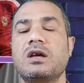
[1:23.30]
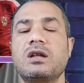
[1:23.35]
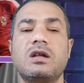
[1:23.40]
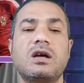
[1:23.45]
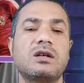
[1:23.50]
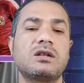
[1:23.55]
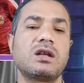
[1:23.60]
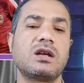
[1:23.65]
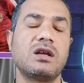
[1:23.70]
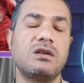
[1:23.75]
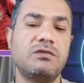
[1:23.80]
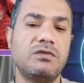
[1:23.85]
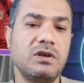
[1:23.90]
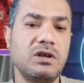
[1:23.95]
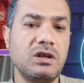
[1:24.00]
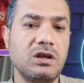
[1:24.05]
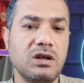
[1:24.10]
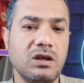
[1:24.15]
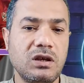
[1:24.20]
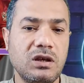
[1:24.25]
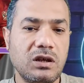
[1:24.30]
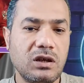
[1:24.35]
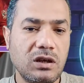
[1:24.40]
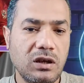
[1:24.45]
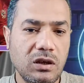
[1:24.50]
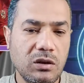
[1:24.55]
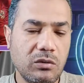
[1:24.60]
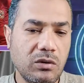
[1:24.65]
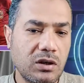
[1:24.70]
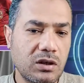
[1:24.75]
النهارده كان في آه،
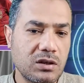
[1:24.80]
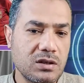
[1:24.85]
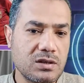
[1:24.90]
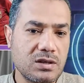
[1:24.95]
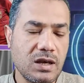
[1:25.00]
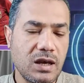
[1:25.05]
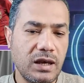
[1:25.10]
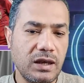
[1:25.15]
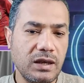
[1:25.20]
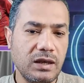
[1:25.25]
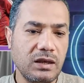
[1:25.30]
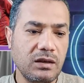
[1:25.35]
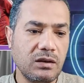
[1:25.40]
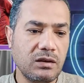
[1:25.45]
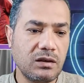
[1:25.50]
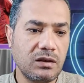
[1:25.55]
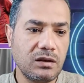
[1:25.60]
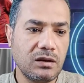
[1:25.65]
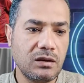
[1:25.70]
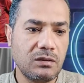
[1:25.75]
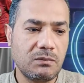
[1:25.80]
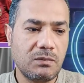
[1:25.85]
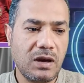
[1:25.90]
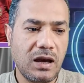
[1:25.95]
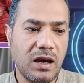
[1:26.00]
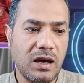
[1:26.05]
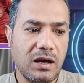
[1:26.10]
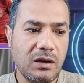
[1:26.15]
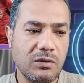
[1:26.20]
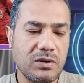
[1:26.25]
حوار اذاعي آه،
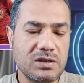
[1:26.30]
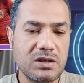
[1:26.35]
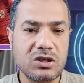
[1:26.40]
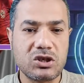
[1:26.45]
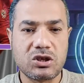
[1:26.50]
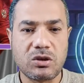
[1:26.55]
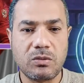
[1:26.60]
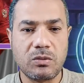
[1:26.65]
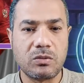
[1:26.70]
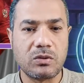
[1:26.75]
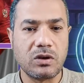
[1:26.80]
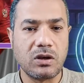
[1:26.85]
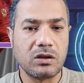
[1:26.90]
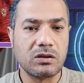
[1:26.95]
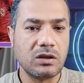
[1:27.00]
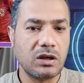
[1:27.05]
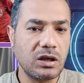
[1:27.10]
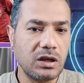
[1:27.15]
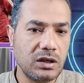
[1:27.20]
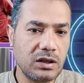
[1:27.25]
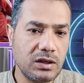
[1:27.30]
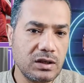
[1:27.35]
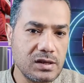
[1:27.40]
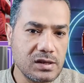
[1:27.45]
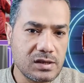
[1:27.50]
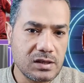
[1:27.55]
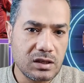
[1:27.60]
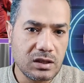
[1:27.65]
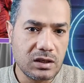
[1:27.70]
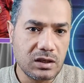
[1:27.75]
مع وزير الشباب والرياضه
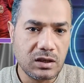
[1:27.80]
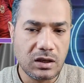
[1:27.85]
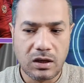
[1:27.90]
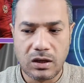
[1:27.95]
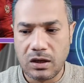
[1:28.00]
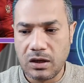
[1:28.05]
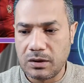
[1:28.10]
الليسي